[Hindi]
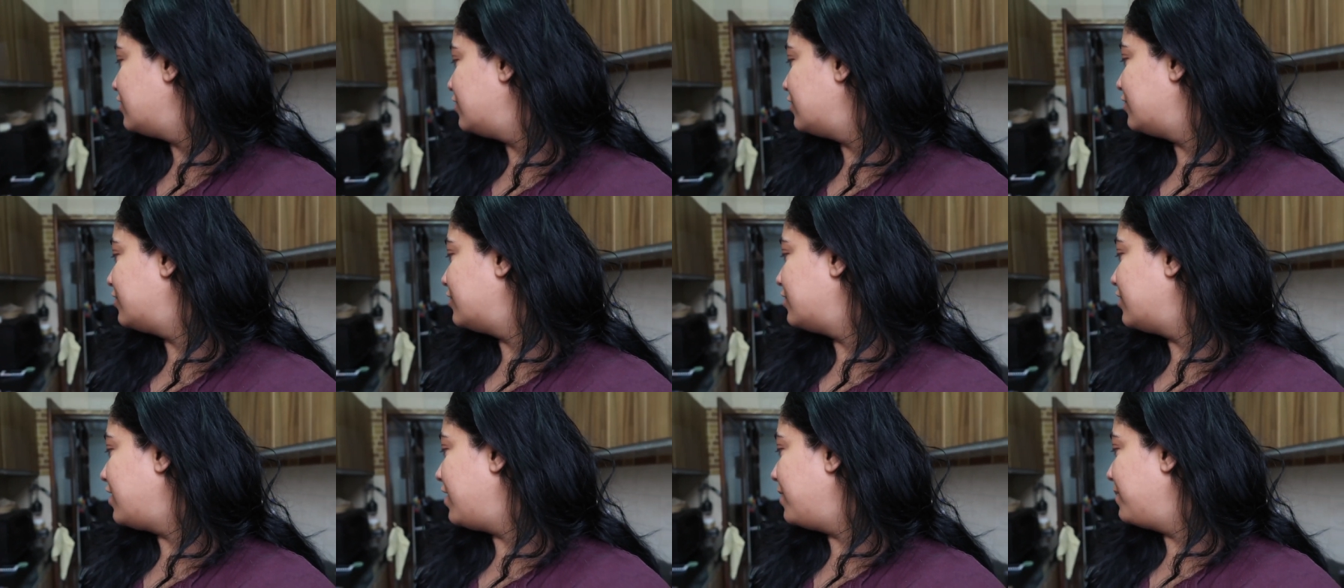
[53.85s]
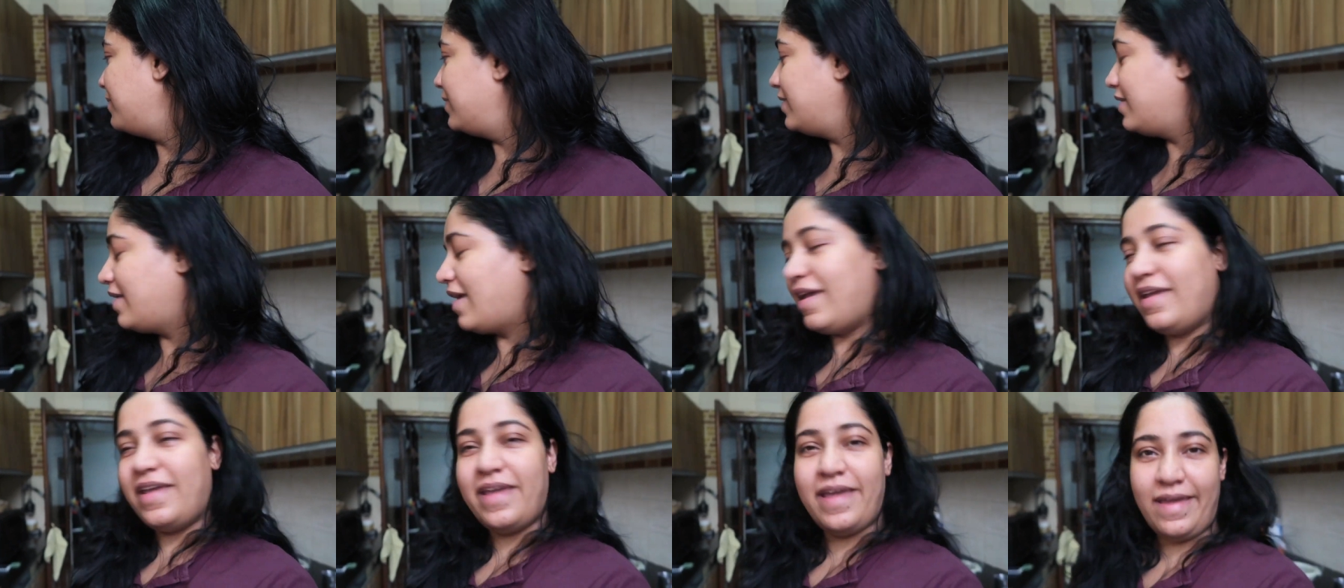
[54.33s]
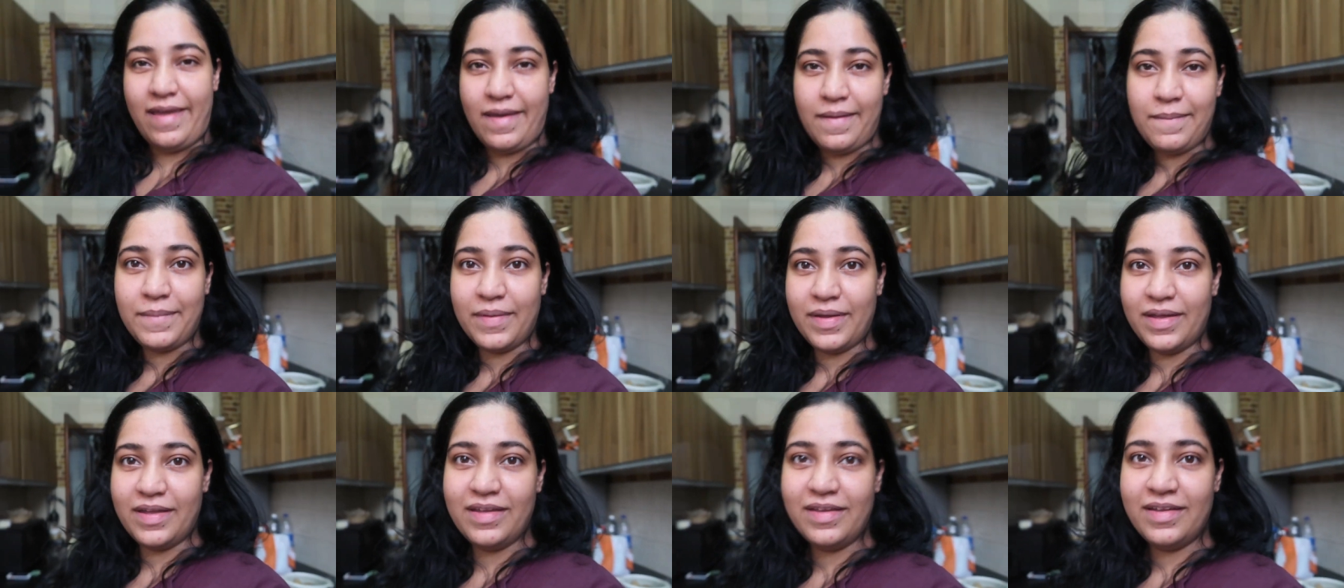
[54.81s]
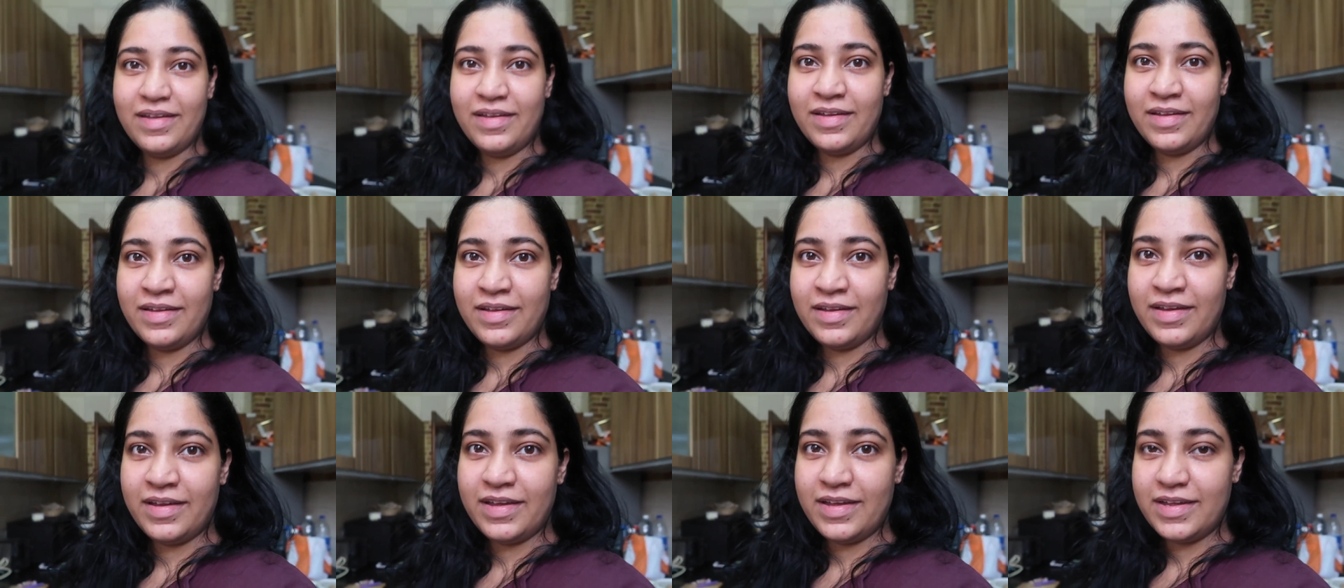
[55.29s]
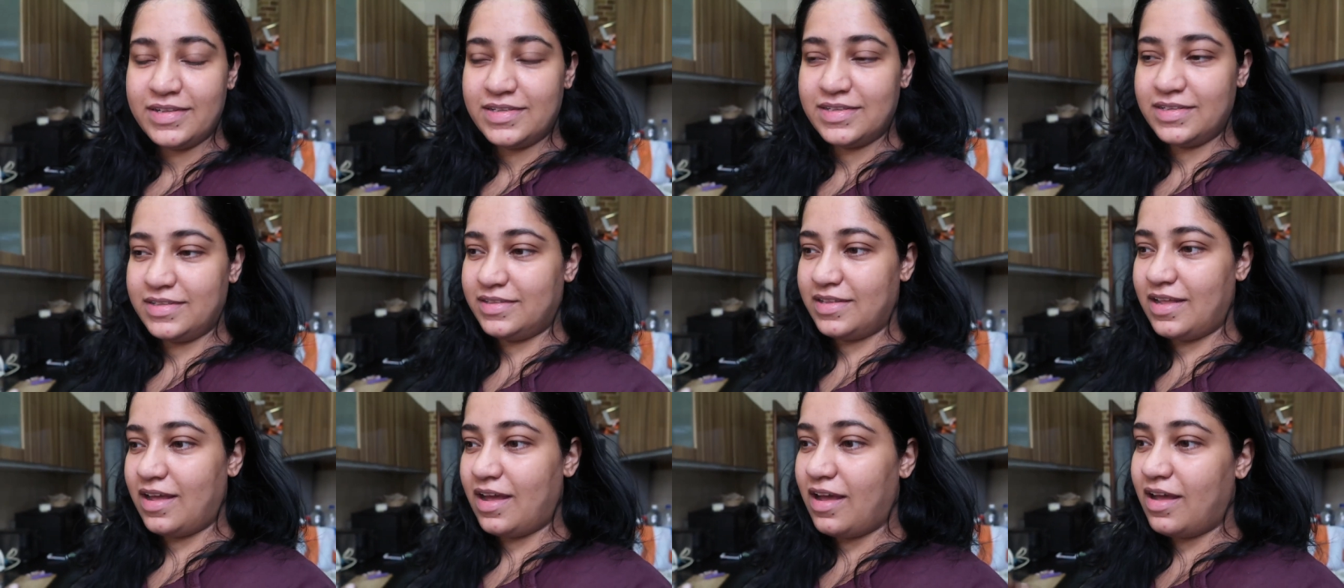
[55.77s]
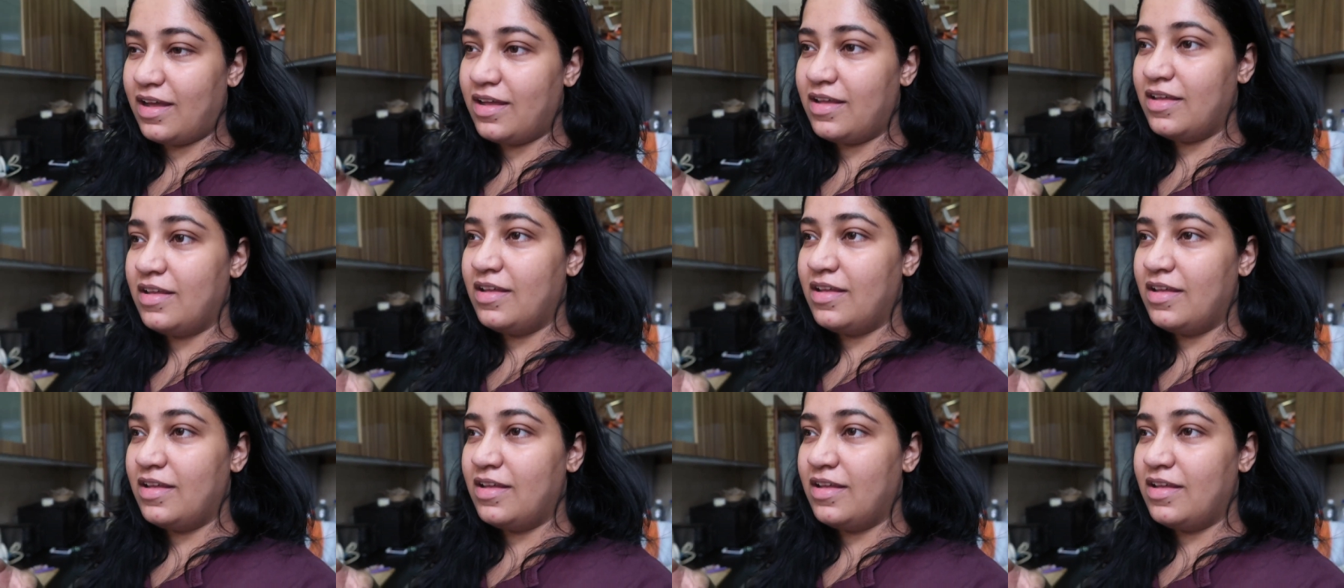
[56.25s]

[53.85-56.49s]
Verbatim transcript: तो अभी यही एम है कि जितना